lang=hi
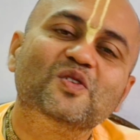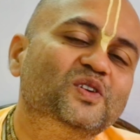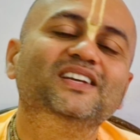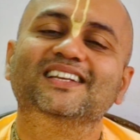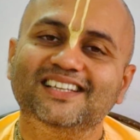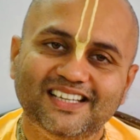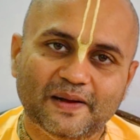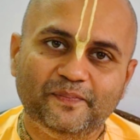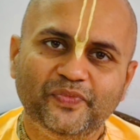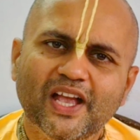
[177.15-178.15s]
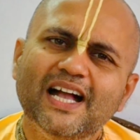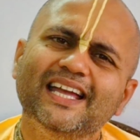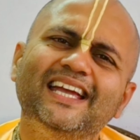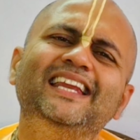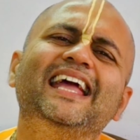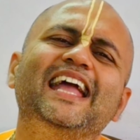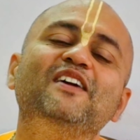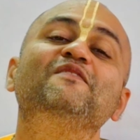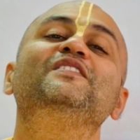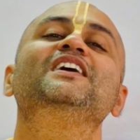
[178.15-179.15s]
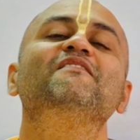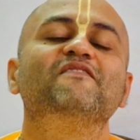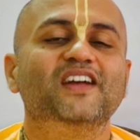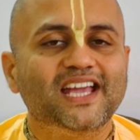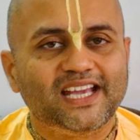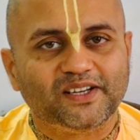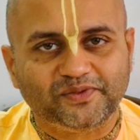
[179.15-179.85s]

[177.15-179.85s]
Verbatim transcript: कोई नहीं इन एवरी वे